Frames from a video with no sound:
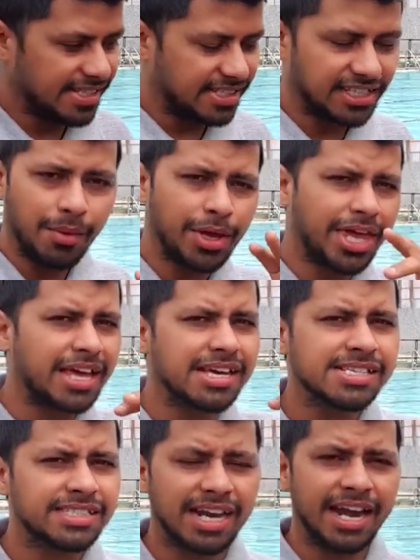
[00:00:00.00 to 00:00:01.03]
जैसे हमें
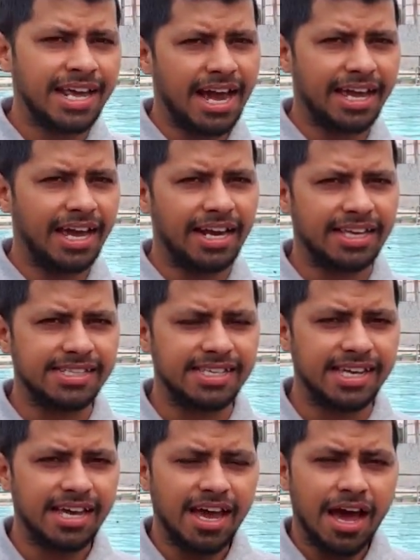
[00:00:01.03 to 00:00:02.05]
किकिंग चलाने आ गई हल्की
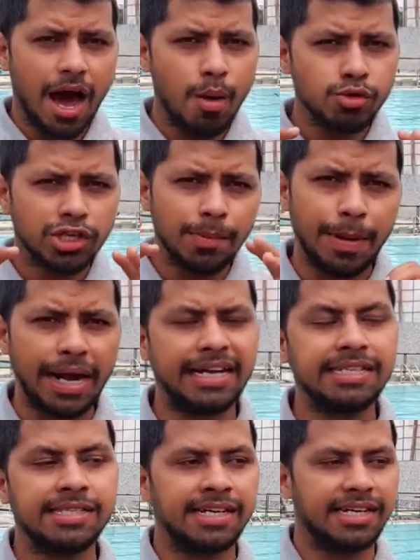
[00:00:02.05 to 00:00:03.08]
सी हम उसकी
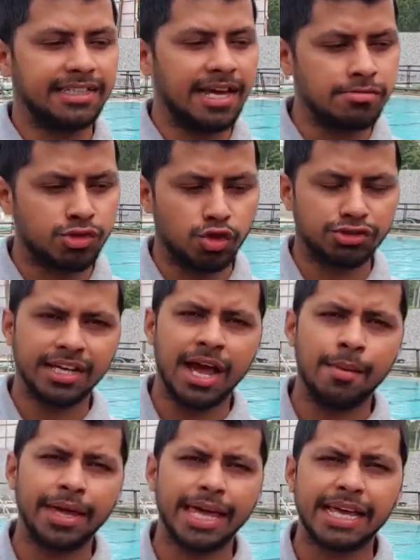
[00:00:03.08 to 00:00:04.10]
प्रैक्टिस नहीं करते हम सोचते
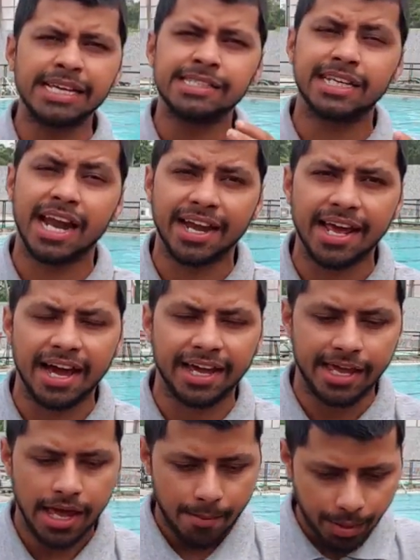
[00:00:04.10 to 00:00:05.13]
हैं हमें किकिंग चलाने आ
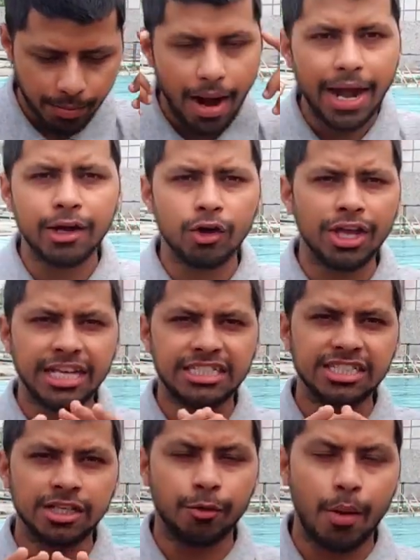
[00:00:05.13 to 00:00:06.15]
गई पर माइंड को ये
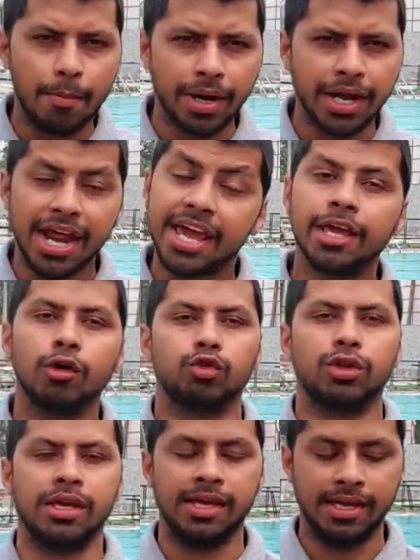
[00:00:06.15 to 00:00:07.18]
चीज़ रिमेंबर नहीं
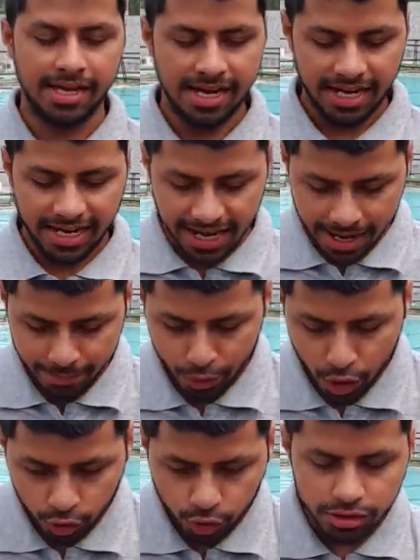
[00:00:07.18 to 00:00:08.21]
होती ठीक है
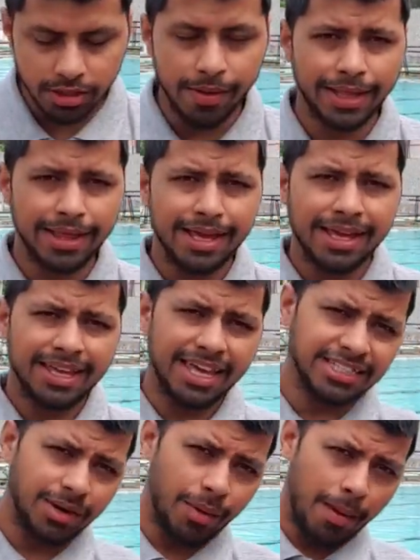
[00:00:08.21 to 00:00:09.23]
दूसरी बात
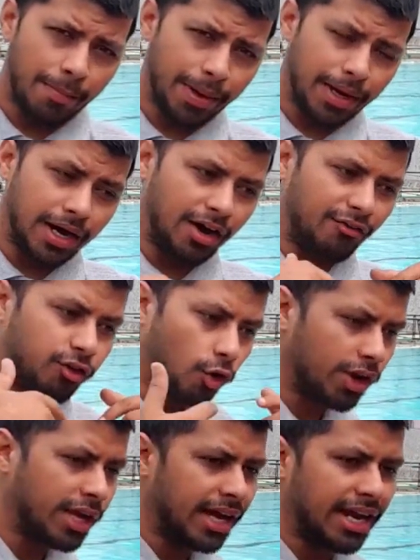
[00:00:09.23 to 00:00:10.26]
कि जब आप
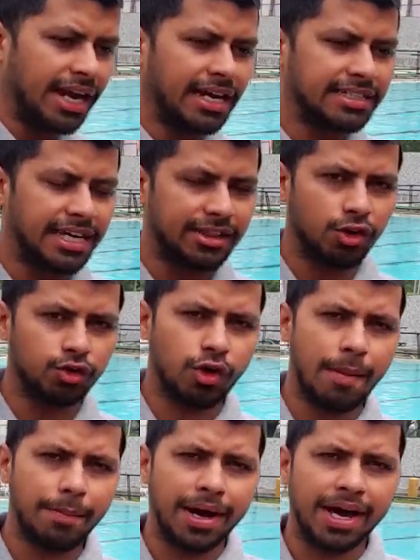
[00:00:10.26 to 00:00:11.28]
फ्लोटिंग करने लग जाते हो तो
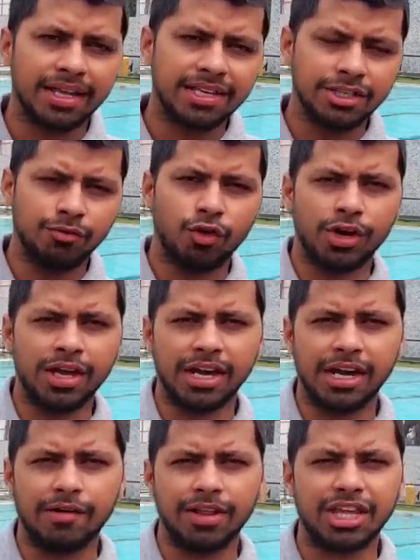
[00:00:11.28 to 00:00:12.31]
आप हल्की सी फ्लोटिंग
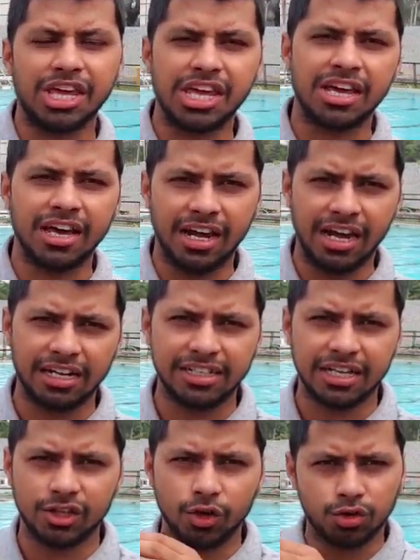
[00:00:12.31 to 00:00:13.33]
करने के बाद किकिंग करने लग
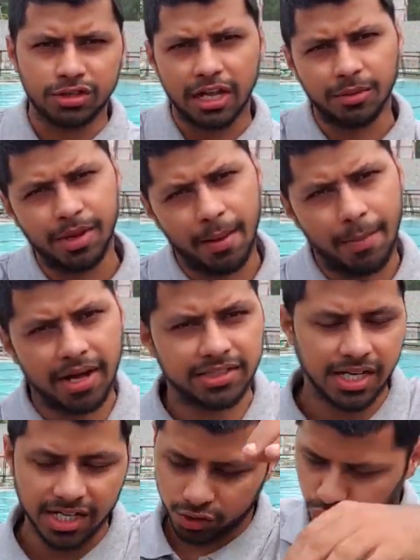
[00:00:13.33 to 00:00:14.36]
जाते हो और साथ में आप हाथ
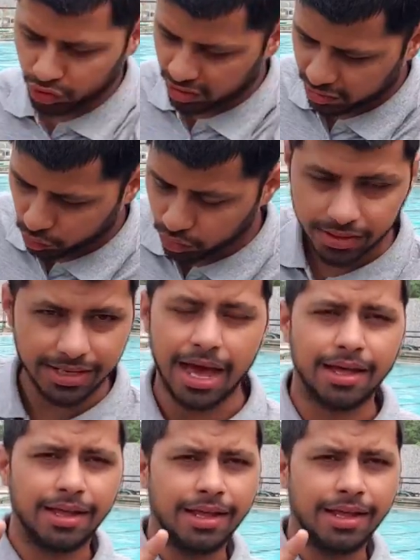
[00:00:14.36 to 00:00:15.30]
चलाना शुरू कर लेते हो ना